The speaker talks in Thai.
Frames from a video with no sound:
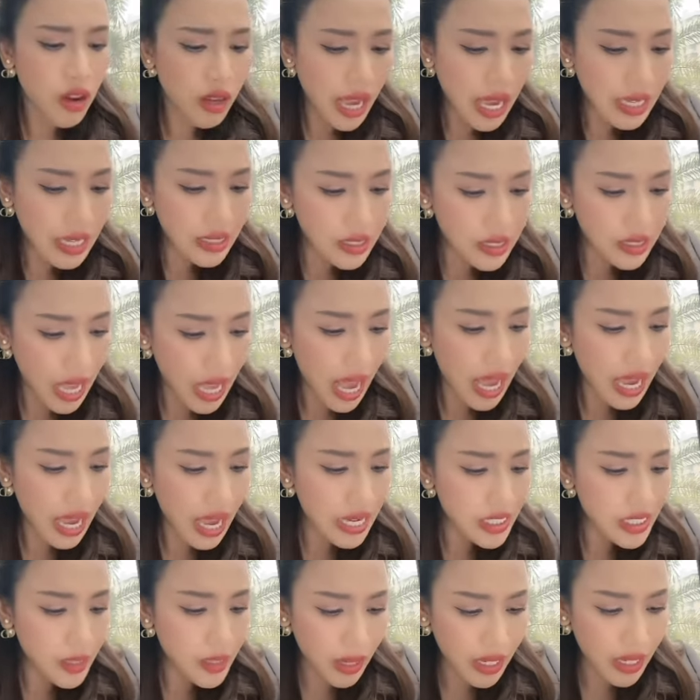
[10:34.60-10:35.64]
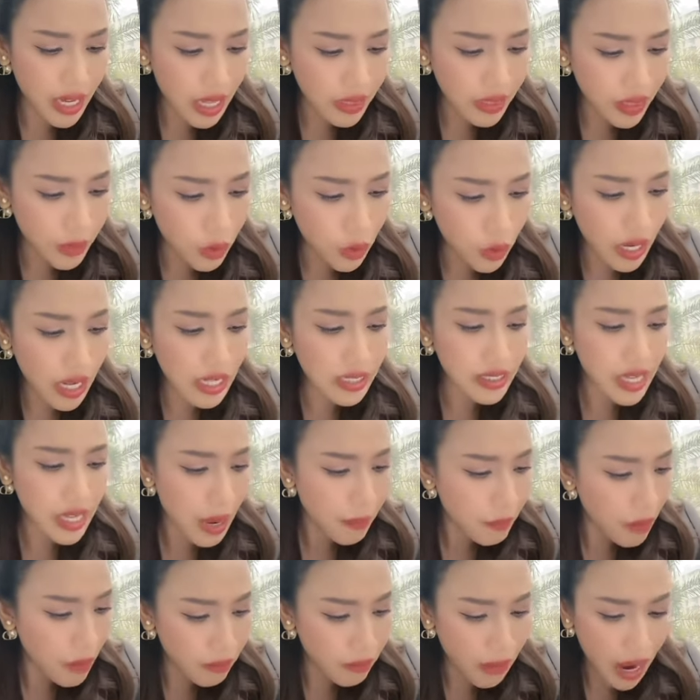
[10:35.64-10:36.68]
ต้องการสร้างให้สำนักงงานตำรวจแห่ง
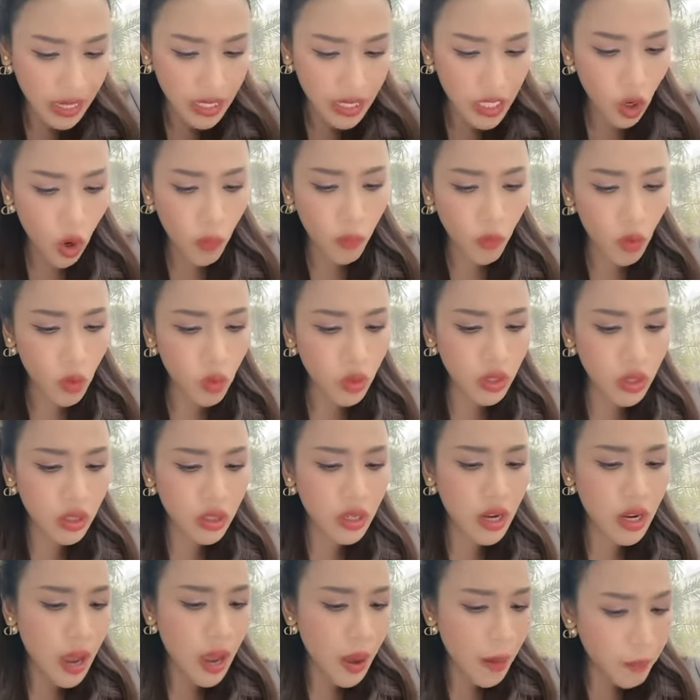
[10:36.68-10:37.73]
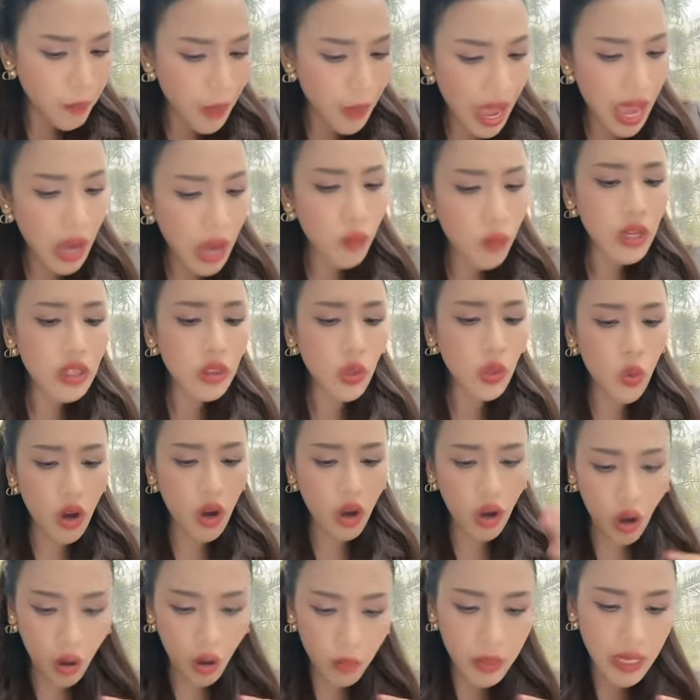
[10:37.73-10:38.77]
ชาติเป็นบ้านที่อบอุ่น แม้ว่าตั
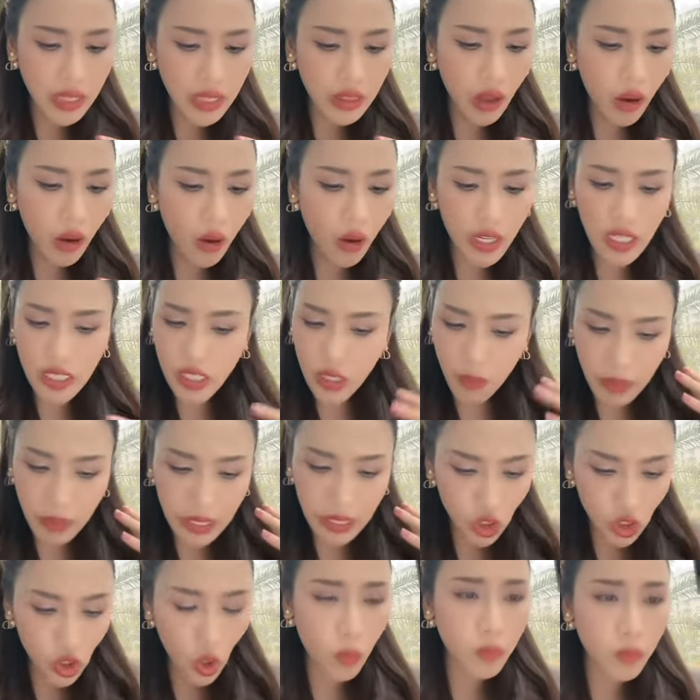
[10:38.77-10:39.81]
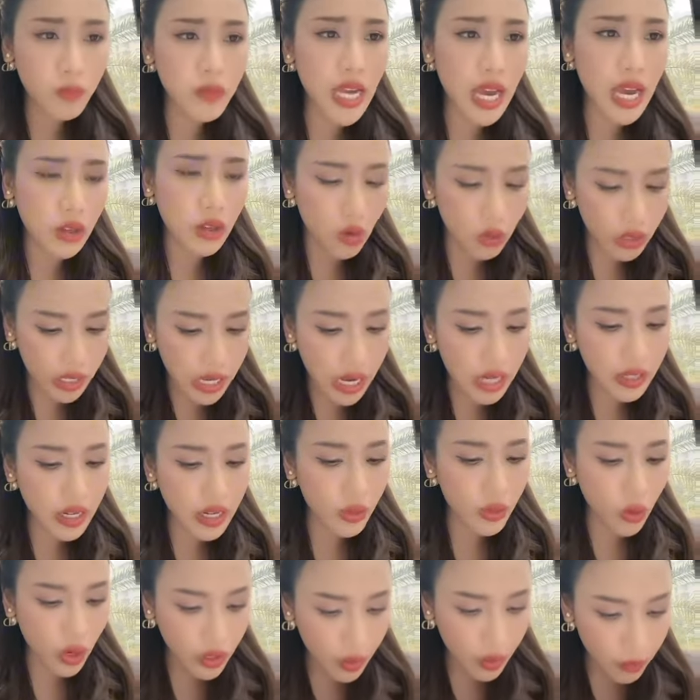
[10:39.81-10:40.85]
วของบิ๊กต่อเนี่ยจะไม่จบจากโรงเรียน
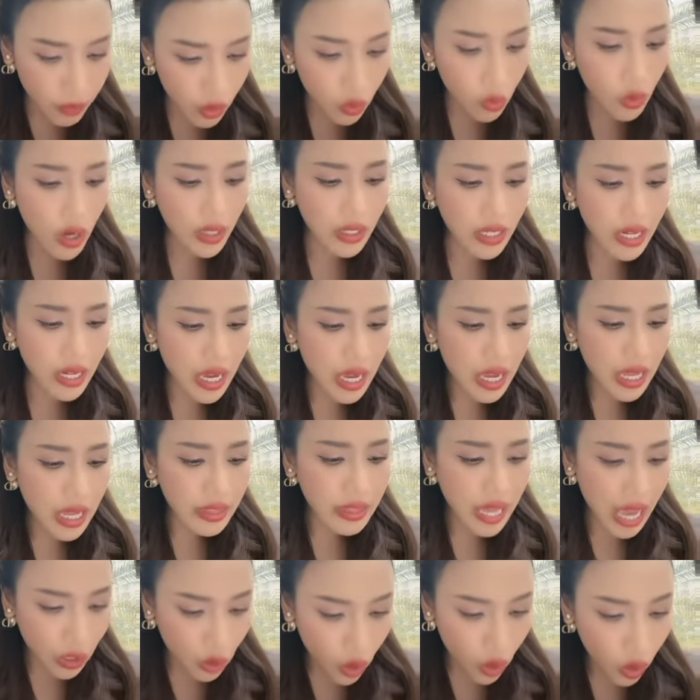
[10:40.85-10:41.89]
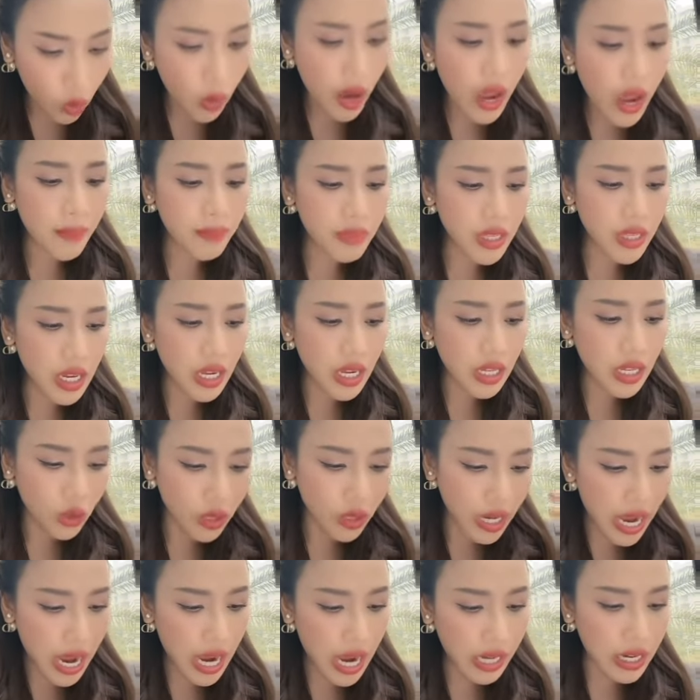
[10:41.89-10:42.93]
ในร้อยตำรวจแต่ด้วยความที่
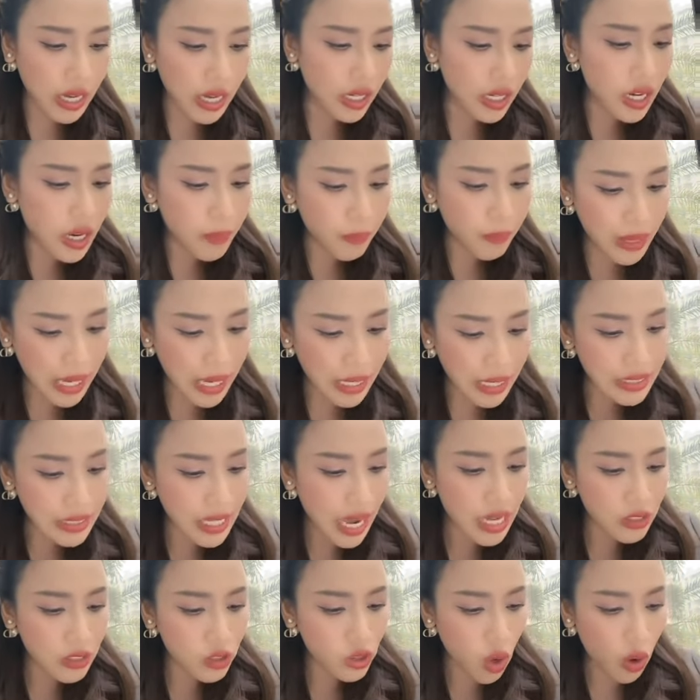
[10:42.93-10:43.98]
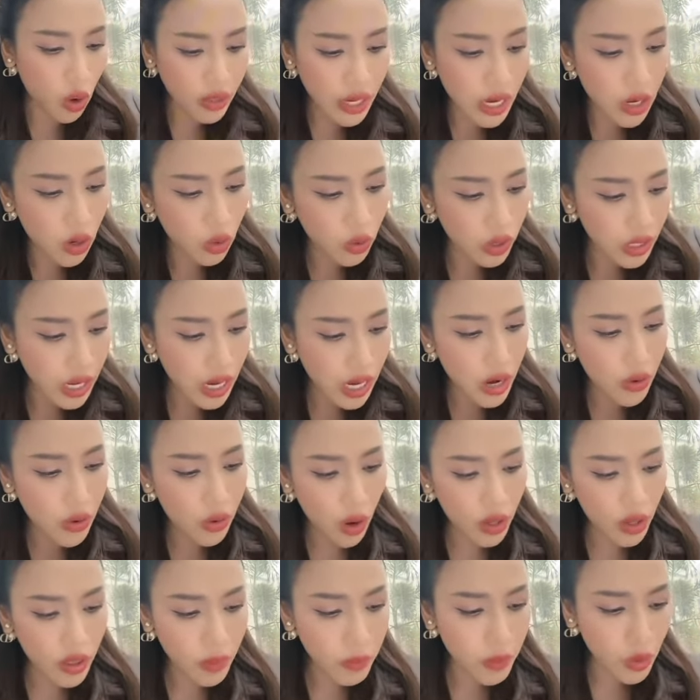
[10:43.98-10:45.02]
ตนเองเนี่ยเคยเป็นอาจารย์สอนในโรงเรียนใน
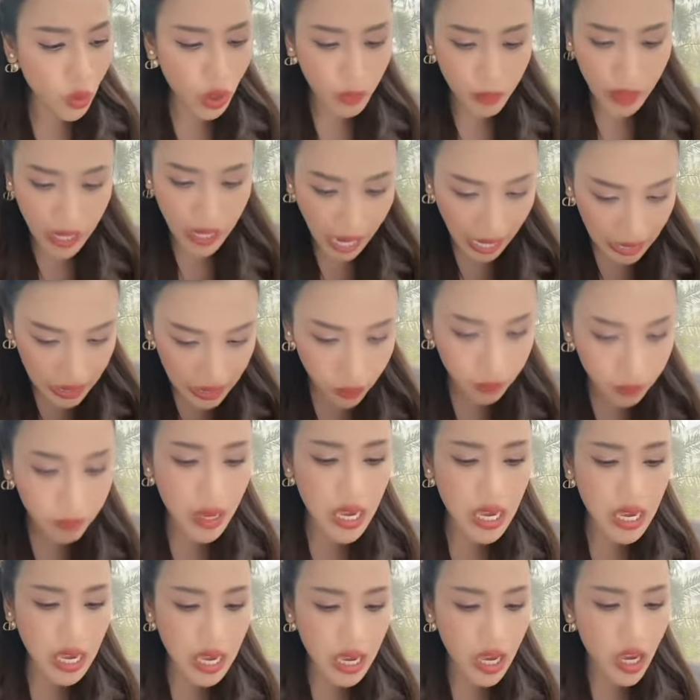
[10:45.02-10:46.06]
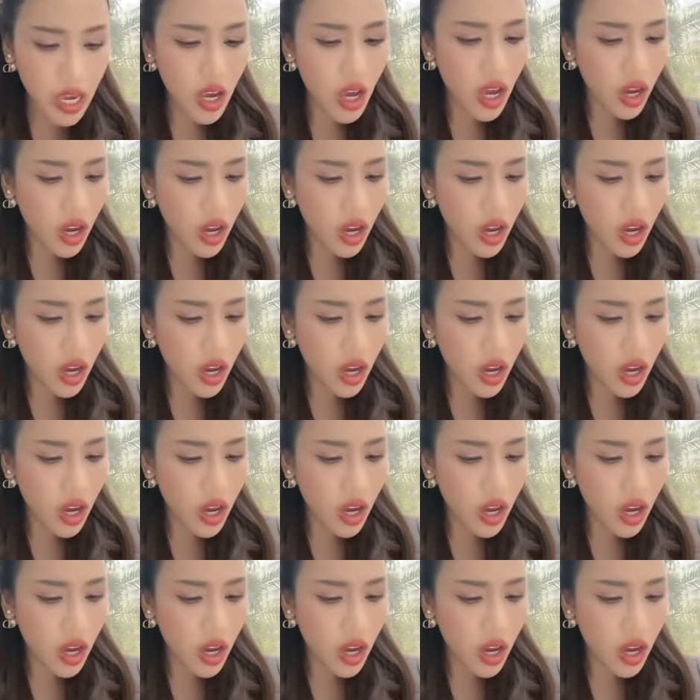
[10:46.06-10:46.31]
ร้อยตำรวจมาหลายสิบปี